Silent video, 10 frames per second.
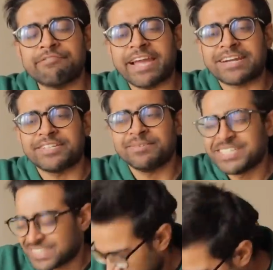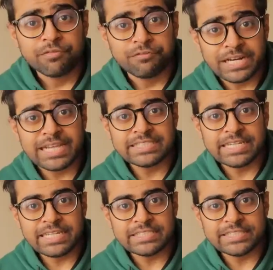ইটস আ ফ্যাক্ট
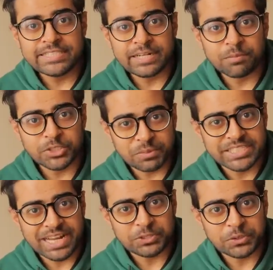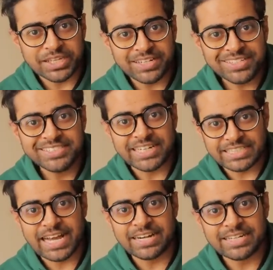ফ্রিল্যান্সিং কী জিনিস এটা আমরা সবাই জানি তো তাই না
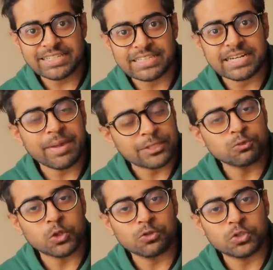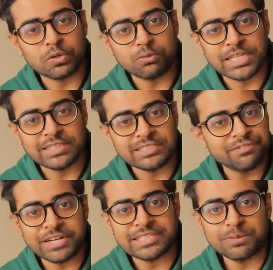যারা জানেন না তাদেরকে আমি একদম সহজ করে বোঝাই দিচ্ছি
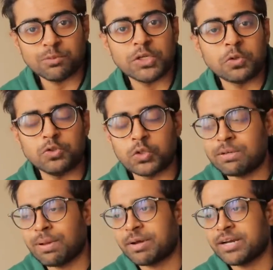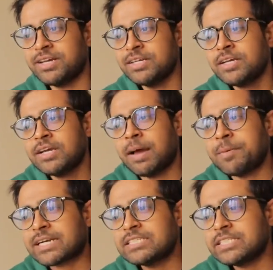ফ্রিল্যান্সিং বোঝা কোনো জটিল ব্যাপার না
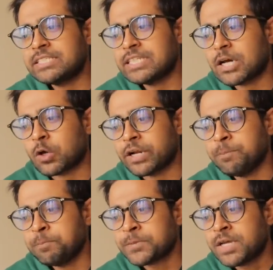আপনি একটা জিনিস চিন্তা করেন